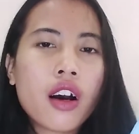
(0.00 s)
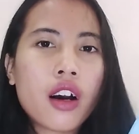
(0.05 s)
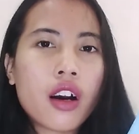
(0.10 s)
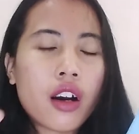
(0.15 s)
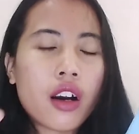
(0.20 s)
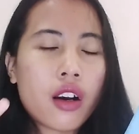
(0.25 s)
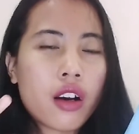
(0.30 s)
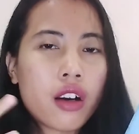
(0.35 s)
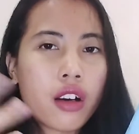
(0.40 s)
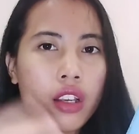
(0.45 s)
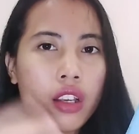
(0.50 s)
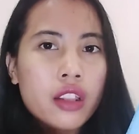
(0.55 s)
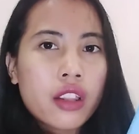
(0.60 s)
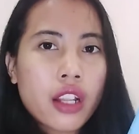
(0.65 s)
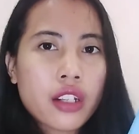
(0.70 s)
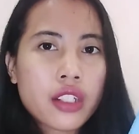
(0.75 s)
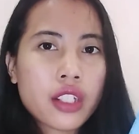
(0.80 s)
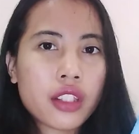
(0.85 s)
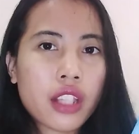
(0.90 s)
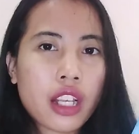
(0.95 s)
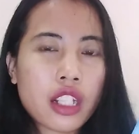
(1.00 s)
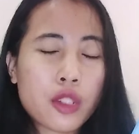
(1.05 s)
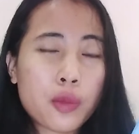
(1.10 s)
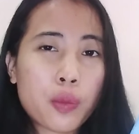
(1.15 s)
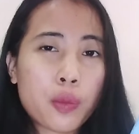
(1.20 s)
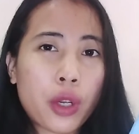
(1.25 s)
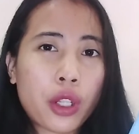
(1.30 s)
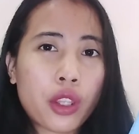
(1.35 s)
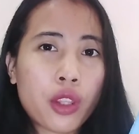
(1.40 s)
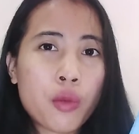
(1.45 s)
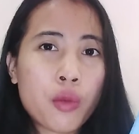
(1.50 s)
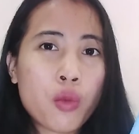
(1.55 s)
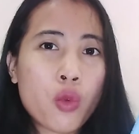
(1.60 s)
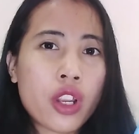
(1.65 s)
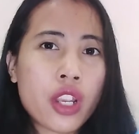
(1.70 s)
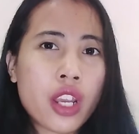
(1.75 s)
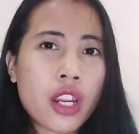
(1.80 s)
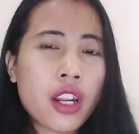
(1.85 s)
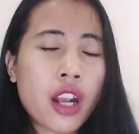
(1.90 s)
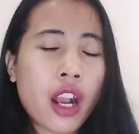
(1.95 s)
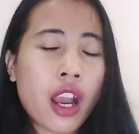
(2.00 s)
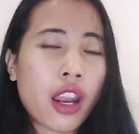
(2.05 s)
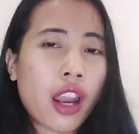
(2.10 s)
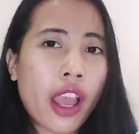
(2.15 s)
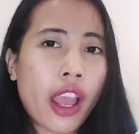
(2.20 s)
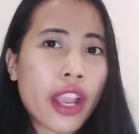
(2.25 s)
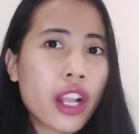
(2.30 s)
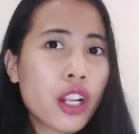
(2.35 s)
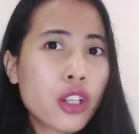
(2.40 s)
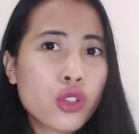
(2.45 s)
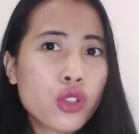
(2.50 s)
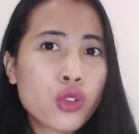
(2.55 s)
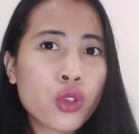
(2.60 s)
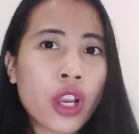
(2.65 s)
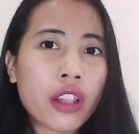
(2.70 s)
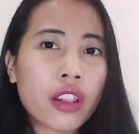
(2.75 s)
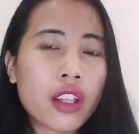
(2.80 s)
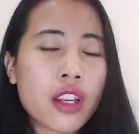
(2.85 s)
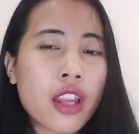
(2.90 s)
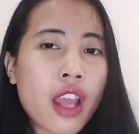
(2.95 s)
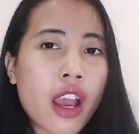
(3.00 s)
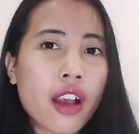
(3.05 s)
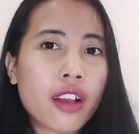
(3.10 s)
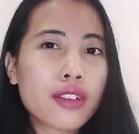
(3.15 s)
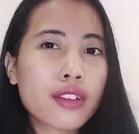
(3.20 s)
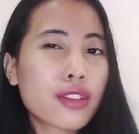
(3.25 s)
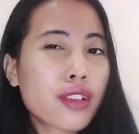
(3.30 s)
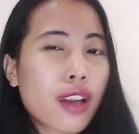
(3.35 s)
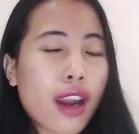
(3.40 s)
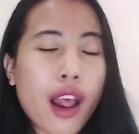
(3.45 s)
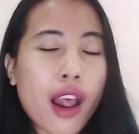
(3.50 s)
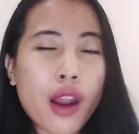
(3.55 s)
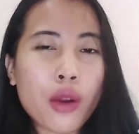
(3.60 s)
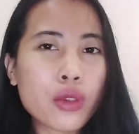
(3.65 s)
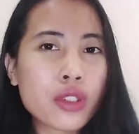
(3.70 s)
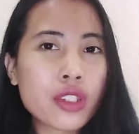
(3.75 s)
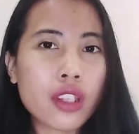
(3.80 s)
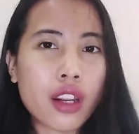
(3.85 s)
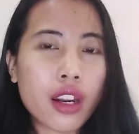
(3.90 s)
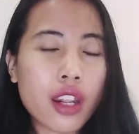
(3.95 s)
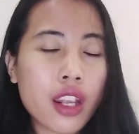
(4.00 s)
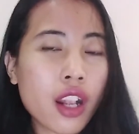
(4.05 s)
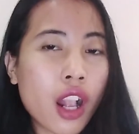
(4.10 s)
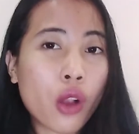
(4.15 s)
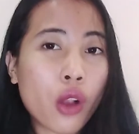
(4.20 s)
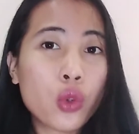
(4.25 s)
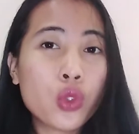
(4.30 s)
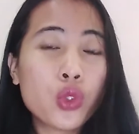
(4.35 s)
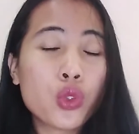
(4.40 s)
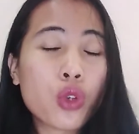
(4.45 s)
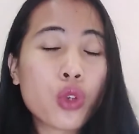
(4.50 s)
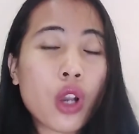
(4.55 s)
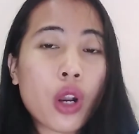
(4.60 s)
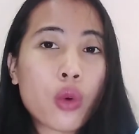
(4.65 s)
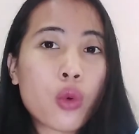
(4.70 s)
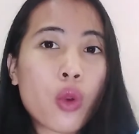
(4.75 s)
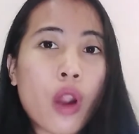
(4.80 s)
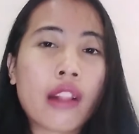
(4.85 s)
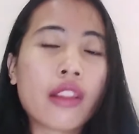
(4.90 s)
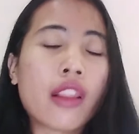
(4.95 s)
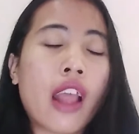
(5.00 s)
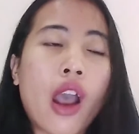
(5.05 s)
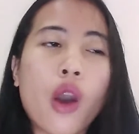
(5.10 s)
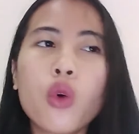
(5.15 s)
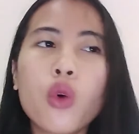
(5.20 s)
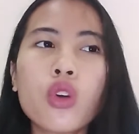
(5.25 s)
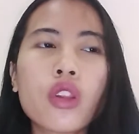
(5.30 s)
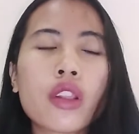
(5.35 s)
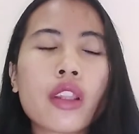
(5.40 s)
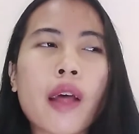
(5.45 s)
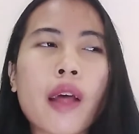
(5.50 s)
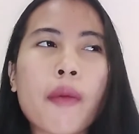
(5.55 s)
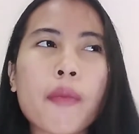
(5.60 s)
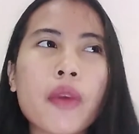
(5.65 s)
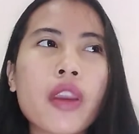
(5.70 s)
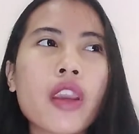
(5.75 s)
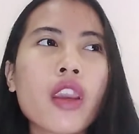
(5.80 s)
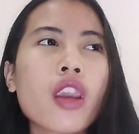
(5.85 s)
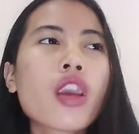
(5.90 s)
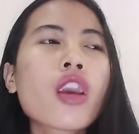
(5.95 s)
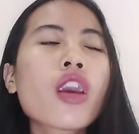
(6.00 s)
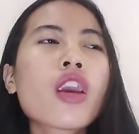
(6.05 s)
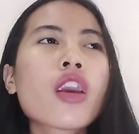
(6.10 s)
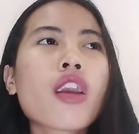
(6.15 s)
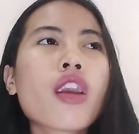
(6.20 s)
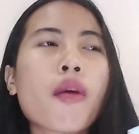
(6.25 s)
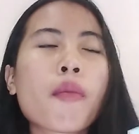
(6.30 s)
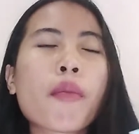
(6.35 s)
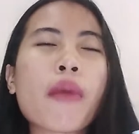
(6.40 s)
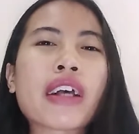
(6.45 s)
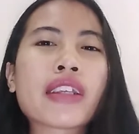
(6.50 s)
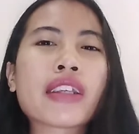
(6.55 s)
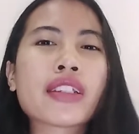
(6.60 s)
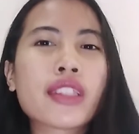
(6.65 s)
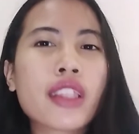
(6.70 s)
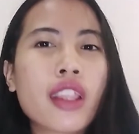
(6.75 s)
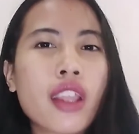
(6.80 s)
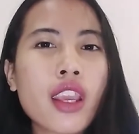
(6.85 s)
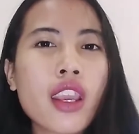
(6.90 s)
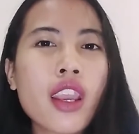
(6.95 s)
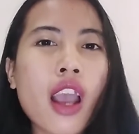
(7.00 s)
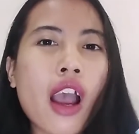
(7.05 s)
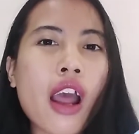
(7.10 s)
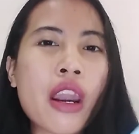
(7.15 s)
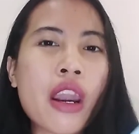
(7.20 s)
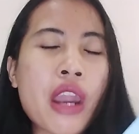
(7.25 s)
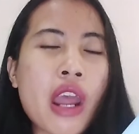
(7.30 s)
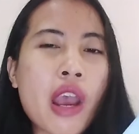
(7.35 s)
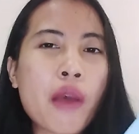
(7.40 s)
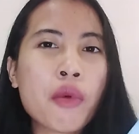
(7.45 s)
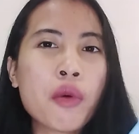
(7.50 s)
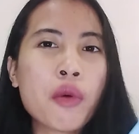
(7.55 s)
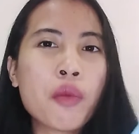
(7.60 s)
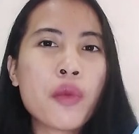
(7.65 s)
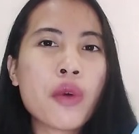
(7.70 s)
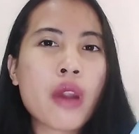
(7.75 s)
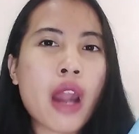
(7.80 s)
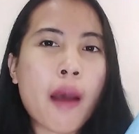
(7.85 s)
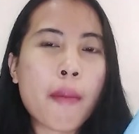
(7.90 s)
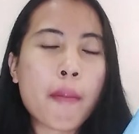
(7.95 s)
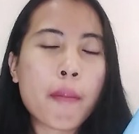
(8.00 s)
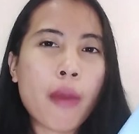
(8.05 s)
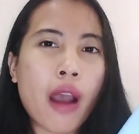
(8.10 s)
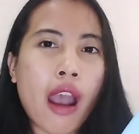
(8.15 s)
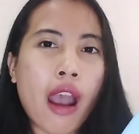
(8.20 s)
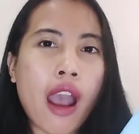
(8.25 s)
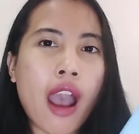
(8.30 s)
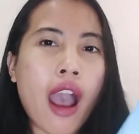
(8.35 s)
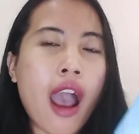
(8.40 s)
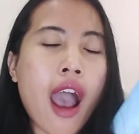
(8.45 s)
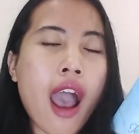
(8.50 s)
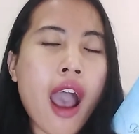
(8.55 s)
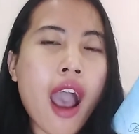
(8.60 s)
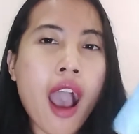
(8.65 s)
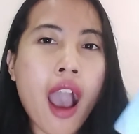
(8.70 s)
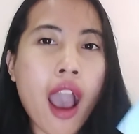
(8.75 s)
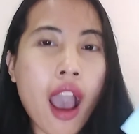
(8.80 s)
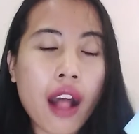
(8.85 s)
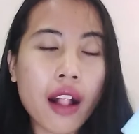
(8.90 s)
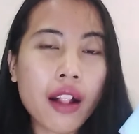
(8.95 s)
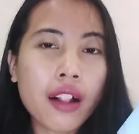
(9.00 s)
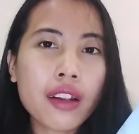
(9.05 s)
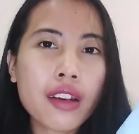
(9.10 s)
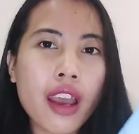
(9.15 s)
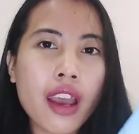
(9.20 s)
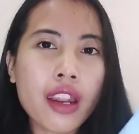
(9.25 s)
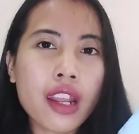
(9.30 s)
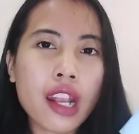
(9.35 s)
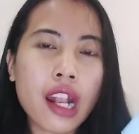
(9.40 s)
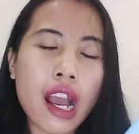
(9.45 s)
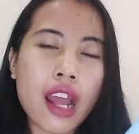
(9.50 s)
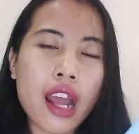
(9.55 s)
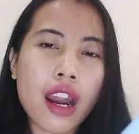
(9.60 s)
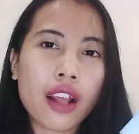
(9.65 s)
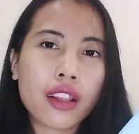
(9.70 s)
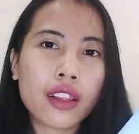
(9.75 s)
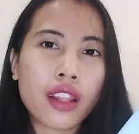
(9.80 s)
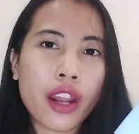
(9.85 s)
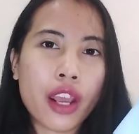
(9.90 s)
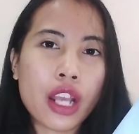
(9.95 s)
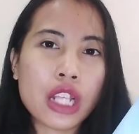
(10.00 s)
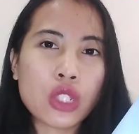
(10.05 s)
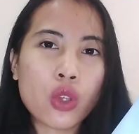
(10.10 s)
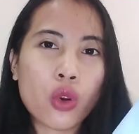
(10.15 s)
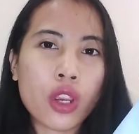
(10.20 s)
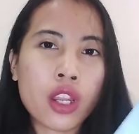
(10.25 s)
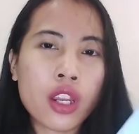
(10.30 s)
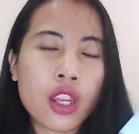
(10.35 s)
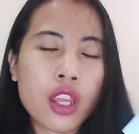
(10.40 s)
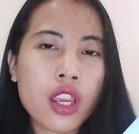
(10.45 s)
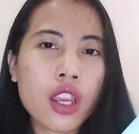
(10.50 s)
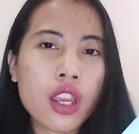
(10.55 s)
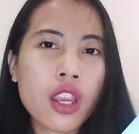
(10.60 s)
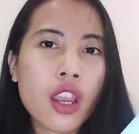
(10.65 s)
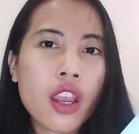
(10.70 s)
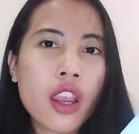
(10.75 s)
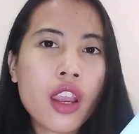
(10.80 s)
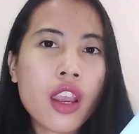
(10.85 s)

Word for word: uh, intensitas pertemuannya dengan Lail juga tidak terlalu sering, aku juga kurang tahu tapi yang pasti ada beberapa hal dari karakter esok ini